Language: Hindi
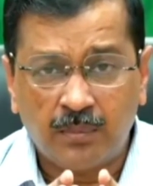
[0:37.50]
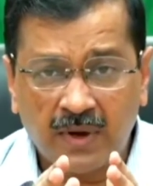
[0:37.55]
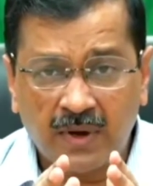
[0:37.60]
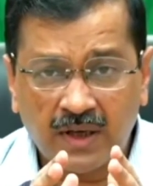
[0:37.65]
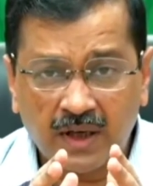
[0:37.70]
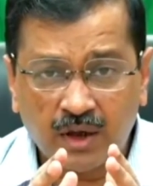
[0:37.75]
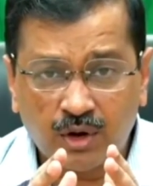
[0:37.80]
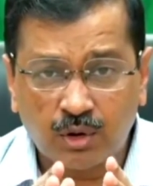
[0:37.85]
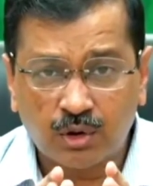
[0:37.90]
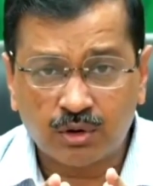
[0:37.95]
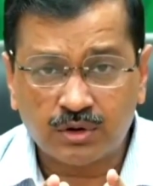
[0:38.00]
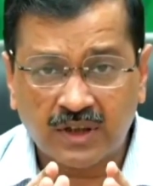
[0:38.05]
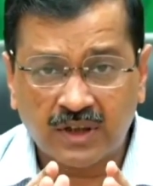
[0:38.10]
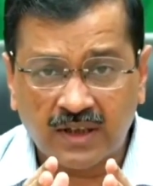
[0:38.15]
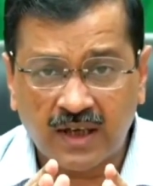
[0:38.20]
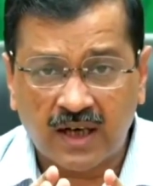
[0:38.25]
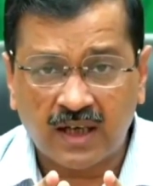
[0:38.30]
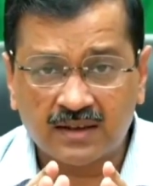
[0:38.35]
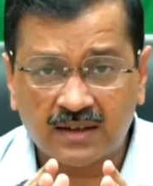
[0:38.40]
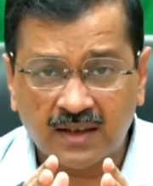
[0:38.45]
मैंने खुद
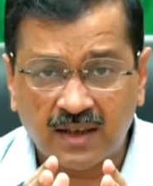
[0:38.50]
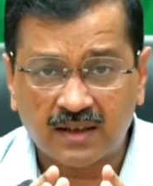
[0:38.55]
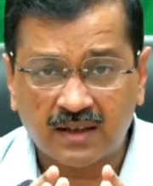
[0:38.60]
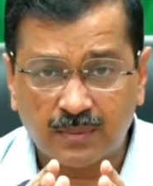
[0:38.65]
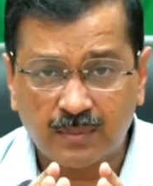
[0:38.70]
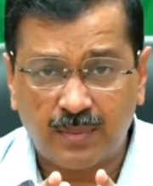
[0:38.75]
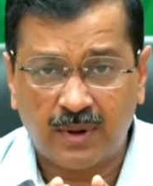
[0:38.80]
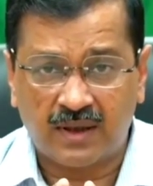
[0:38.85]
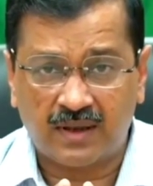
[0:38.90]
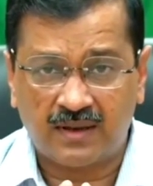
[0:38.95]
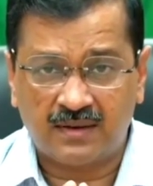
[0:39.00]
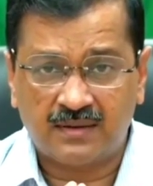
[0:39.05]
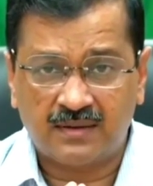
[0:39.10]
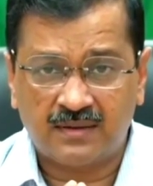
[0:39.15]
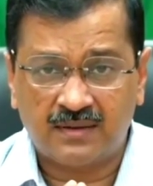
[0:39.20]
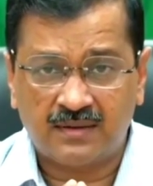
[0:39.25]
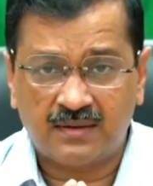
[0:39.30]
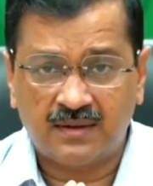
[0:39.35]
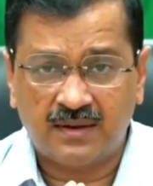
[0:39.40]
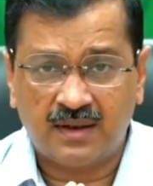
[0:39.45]
रात रात भर
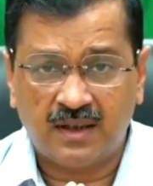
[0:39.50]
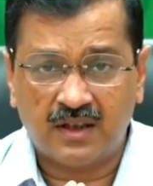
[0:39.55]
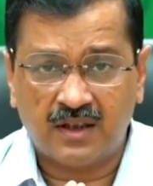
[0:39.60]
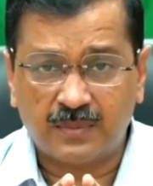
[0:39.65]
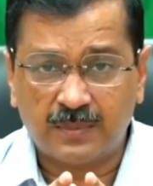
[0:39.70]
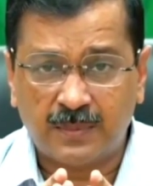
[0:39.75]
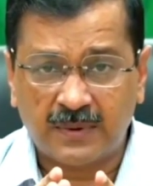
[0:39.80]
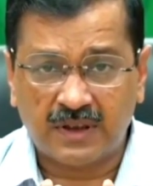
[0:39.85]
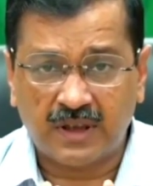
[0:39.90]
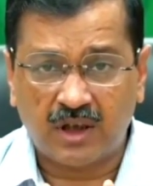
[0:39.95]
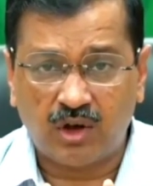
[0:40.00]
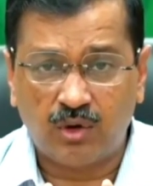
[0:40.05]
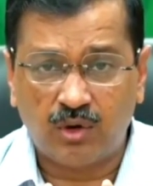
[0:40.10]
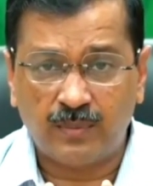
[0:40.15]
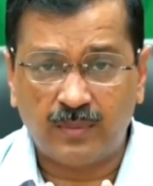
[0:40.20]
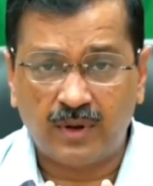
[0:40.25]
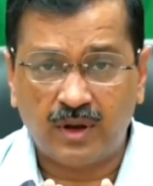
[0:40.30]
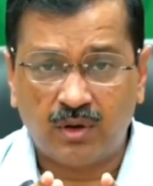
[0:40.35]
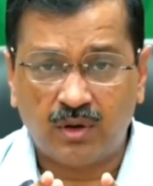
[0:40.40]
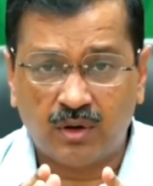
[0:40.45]
अस्पतालों
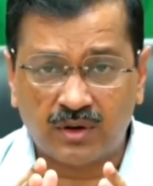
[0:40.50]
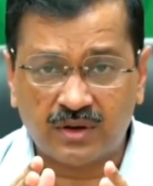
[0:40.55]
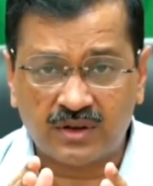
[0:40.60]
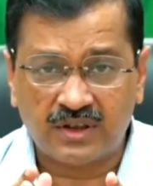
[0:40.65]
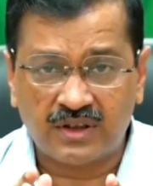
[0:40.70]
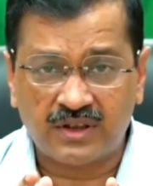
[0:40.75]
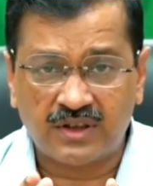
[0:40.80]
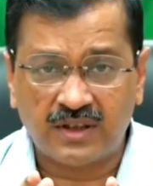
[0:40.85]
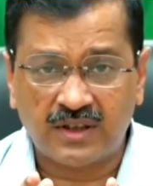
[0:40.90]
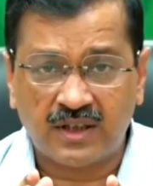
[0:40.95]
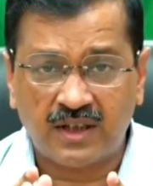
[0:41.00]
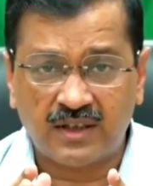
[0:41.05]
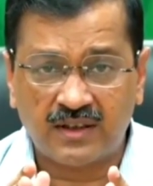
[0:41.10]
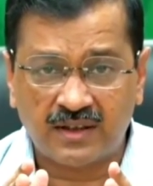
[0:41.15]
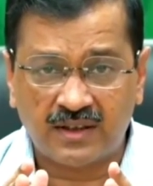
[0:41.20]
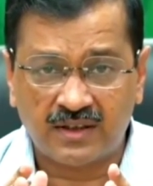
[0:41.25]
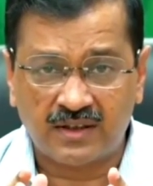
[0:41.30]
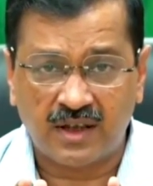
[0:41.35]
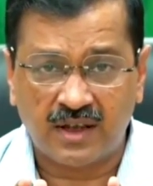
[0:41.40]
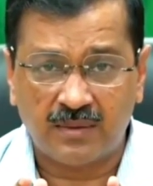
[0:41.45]
में ऑक्सीजन का
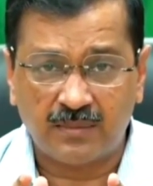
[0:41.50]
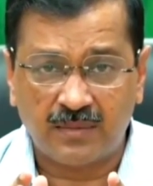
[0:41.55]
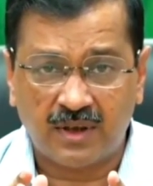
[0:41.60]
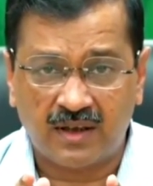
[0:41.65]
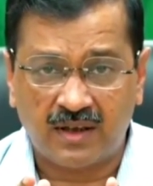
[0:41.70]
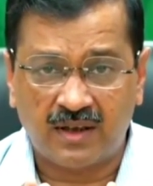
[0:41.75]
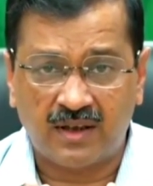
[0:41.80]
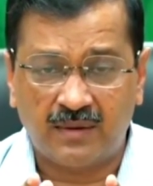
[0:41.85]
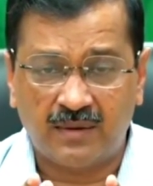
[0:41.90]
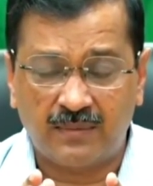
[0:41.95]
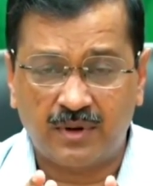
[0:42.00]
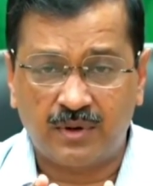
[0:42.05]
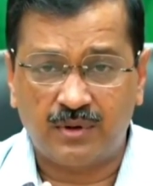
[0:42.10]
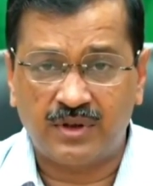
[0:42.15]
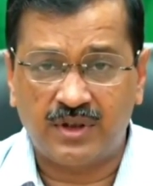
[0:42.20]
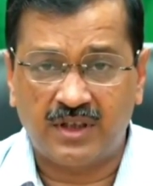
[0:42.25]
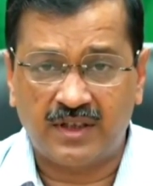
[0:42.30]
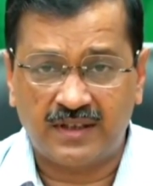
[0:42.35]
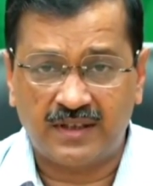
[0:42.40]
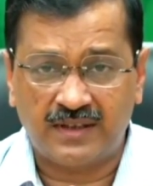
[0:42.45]
इंतज़ाम कराने में
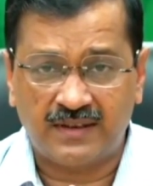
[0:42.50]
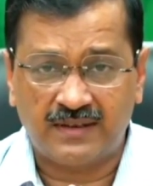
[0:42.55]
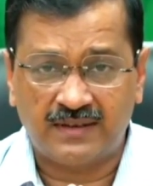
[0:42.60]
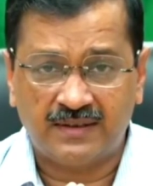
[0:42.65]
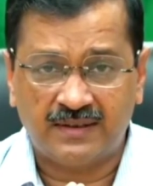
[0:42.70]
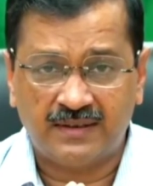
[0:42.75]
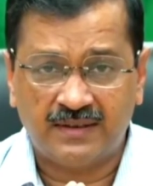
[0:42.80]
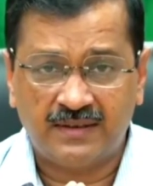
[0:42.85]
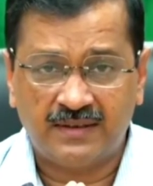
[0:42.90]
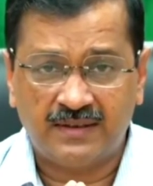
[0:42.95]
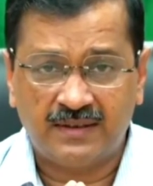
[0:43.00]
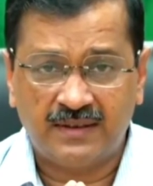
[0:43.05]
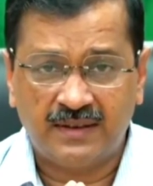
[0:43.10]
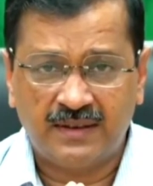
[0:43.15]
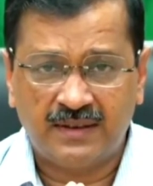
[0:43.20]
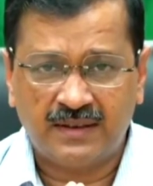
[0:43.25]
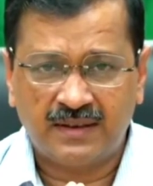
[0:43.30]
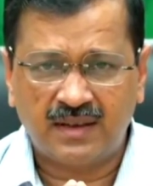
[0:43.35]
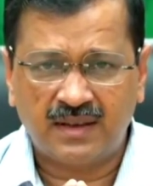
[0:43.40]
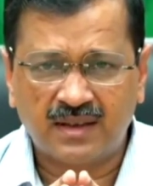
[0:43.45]
गुजारी है
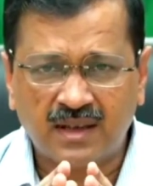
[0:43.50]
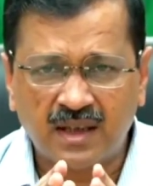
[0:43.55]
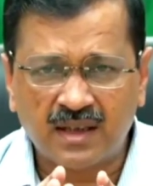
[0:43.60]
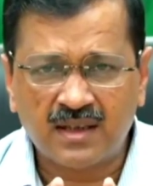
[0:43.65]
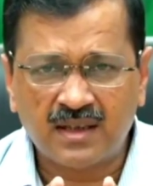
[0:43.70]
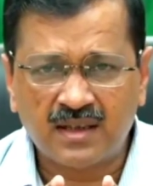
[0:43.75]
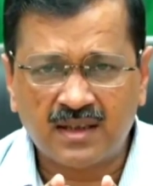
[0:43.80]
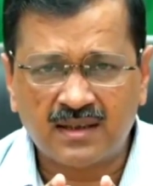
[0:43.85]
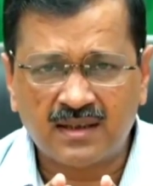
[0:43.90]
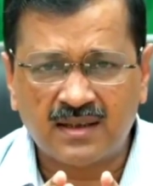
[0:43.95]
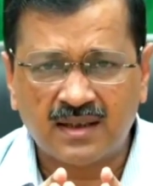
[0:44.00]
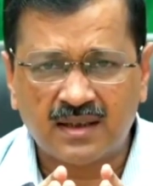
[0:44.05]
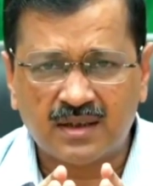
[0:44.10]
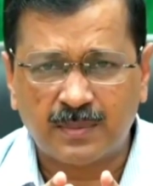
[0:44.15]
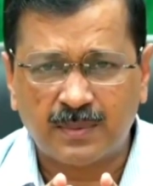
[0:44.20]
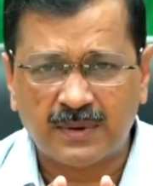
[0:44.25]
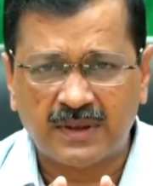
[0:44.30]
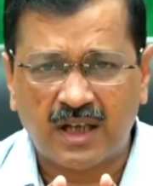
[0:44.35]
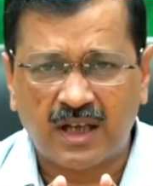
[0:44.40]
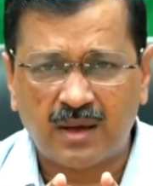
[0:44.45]
कि कहीं किसी
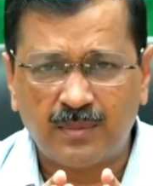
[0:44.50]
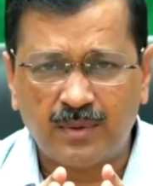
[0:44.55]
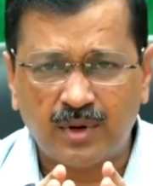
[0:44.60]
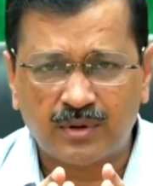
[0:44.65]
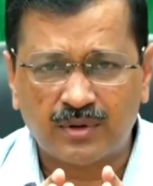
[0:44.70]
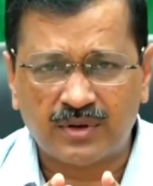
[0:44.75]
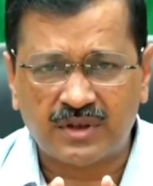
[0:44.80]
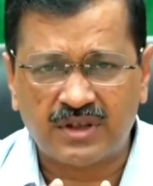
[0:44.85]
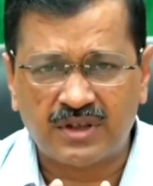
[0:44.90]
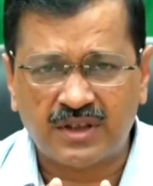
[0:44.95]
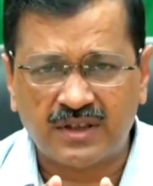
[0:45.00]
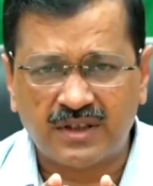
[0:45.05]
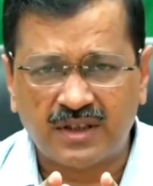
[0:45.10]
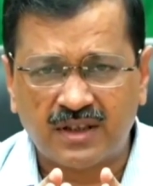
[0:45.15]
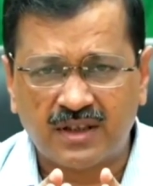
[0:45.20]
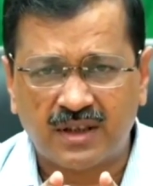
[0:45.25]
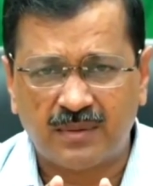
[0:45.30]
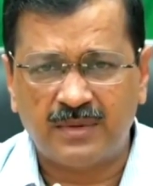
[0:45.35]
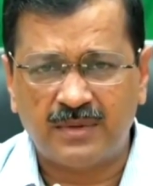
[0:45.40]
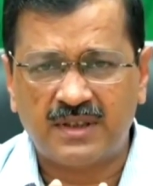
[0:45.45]
अस्पताल में ऑक्सीजन की
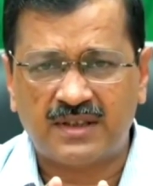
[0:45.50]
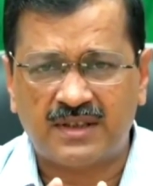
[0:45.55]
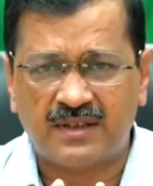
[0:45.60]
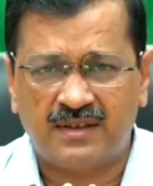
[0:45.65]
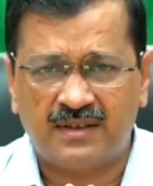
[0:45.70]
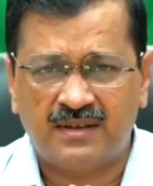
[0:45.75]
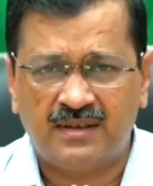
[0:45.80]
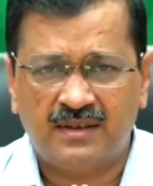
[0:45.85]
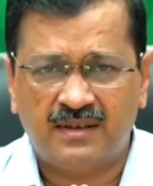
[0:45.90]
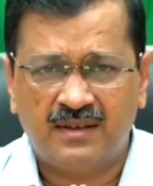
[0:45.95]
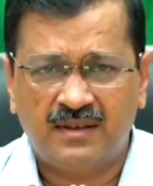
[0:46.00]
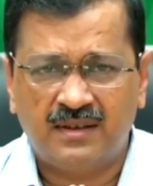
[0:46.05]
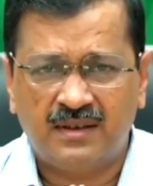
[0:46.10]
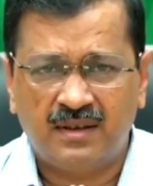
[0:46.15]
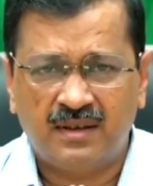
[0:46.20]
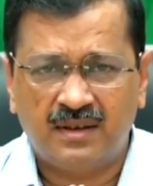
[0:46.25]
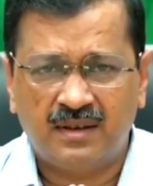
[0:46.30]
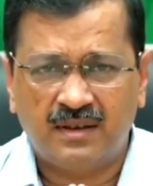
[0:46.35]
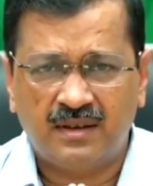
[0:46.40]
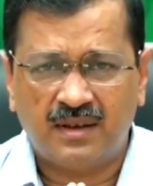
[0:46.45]
कमी से
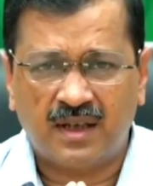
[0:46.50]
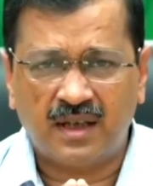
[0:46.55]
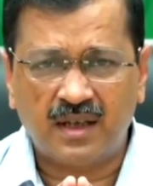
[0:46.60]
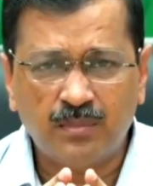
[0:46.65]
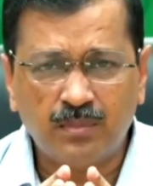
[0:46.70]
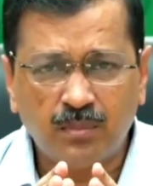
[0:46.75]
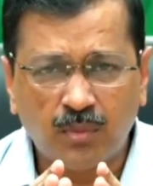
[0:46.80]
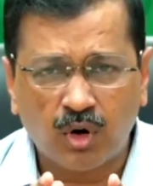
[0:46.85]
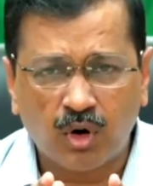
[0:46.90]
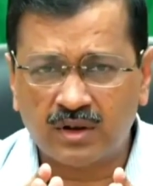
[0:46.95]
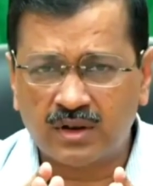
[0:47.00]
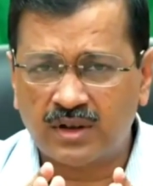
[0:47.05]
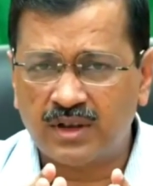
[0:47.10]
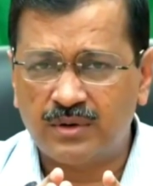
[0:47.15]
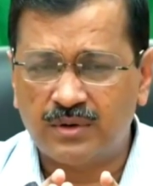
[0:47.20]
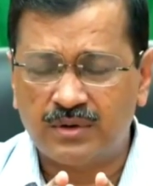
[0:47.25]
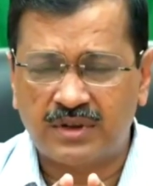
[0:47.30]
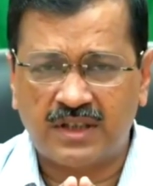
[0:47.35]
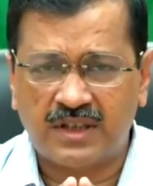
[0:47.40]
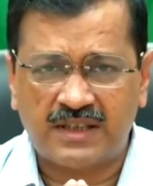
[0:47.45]
कहीं मौत
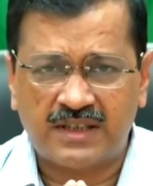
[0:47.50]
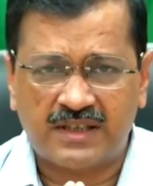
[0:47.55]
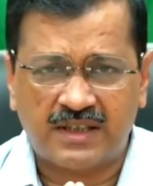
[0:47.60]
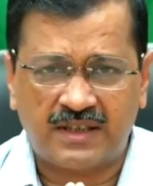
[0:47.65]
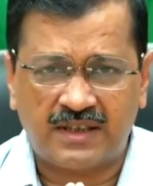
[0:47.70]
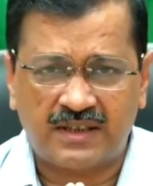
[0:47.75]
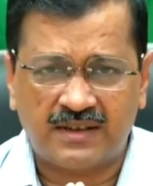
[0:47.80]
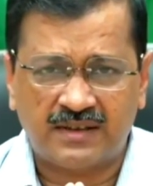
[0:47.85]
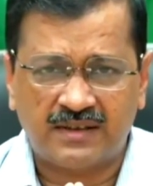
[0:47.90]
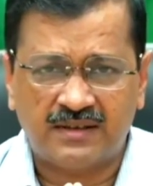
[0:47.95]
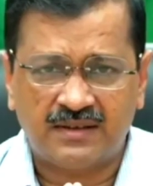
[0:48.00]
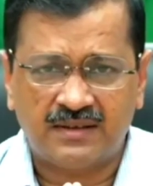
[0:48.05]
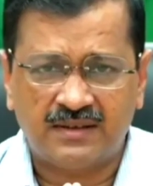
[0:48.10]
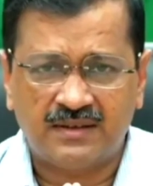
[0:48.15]
नहीं हो जानी चाहिए